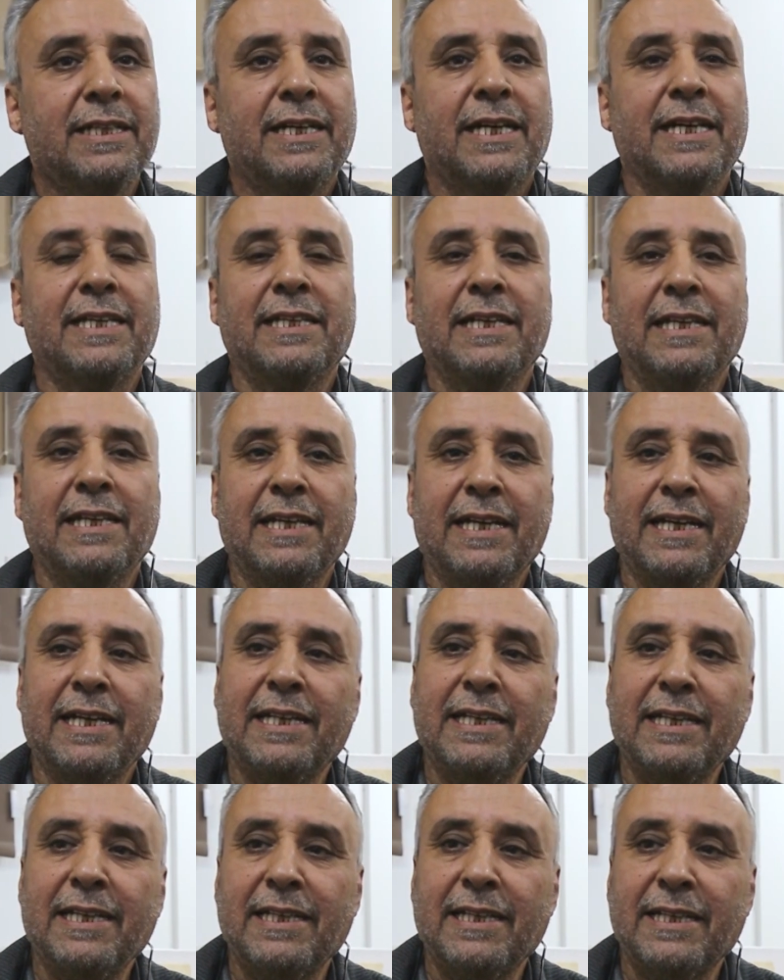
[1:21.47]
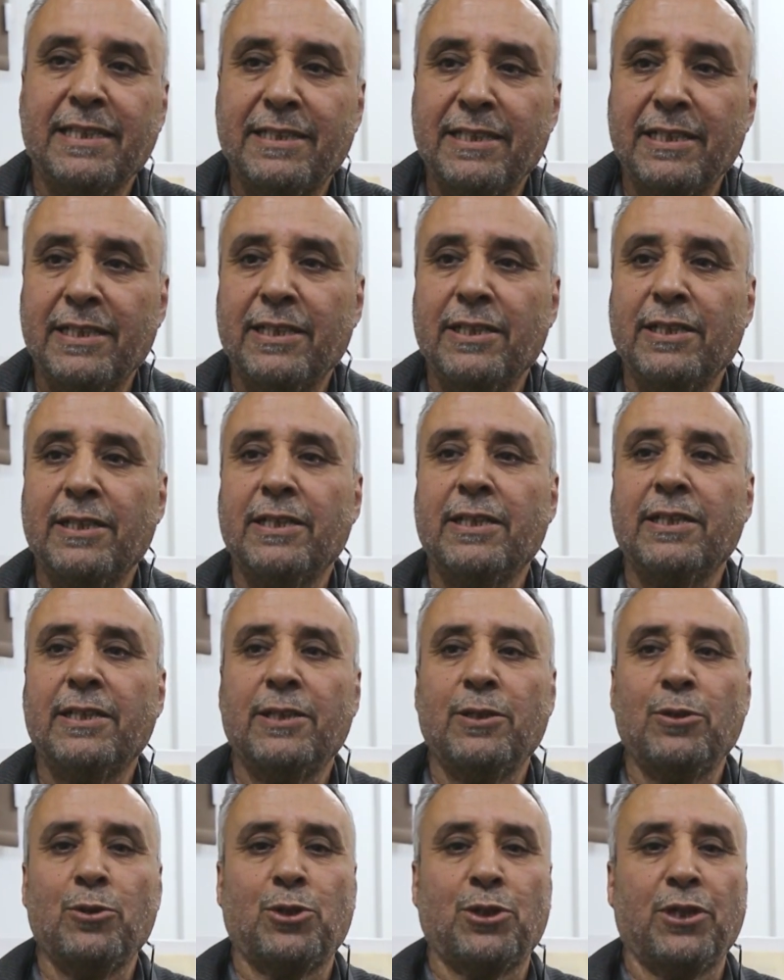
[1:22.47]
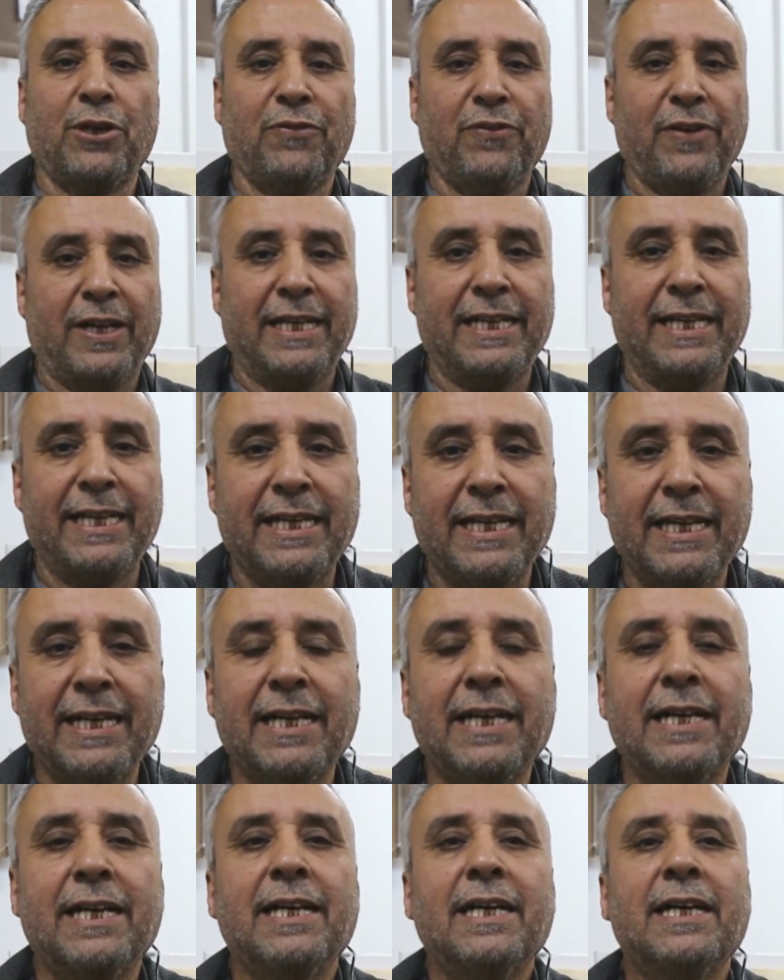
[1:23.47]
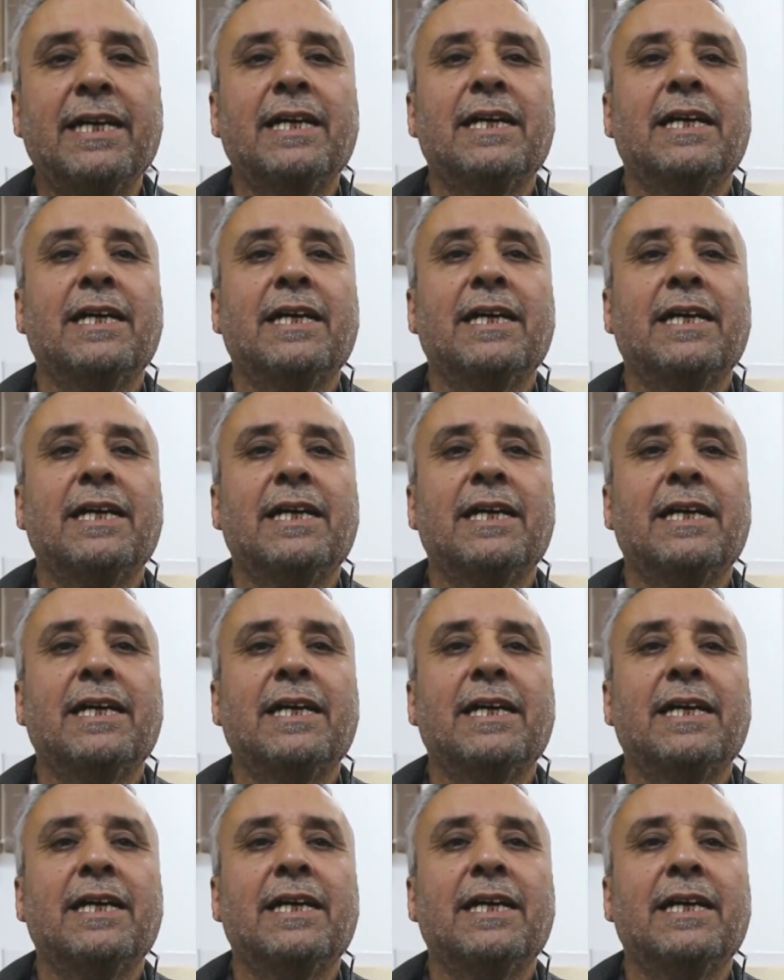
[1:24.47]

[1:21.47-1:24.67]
هذه الليالي التي يشرف عليها